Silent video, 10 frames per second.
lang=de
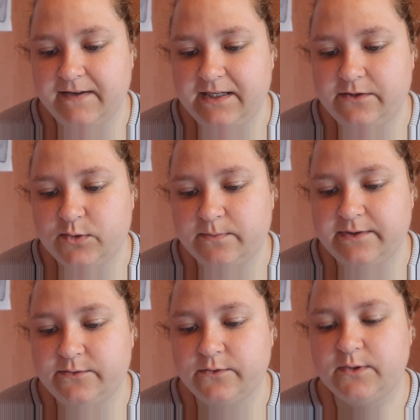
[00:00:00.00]
Welcher Dokum
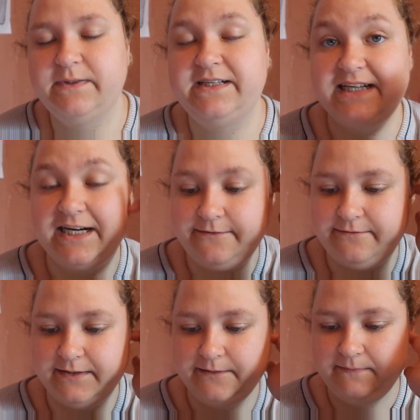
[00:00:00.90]

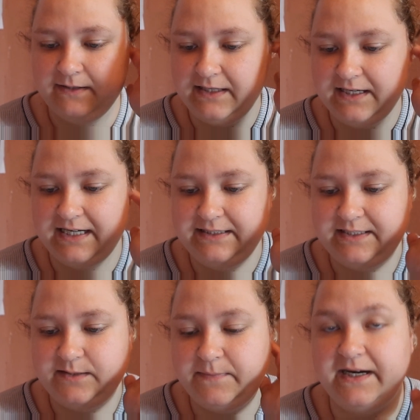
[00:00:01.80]
Dokumentarfilm
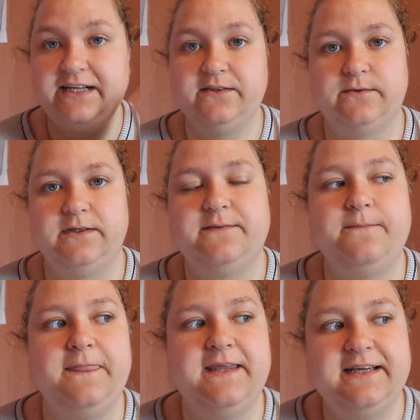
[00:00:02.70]
hat dich beeindruckt?
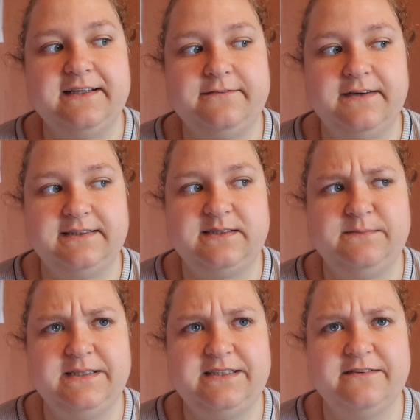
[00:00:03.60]
Irgendwas
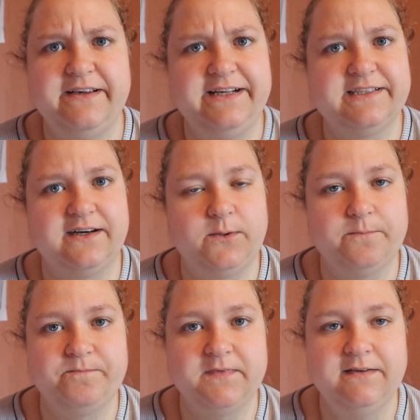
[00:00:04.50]
mit
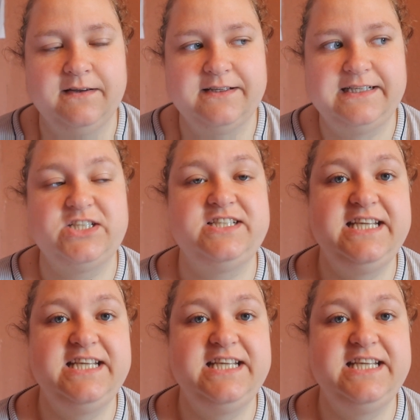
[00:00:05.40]
Weltraum. Es hat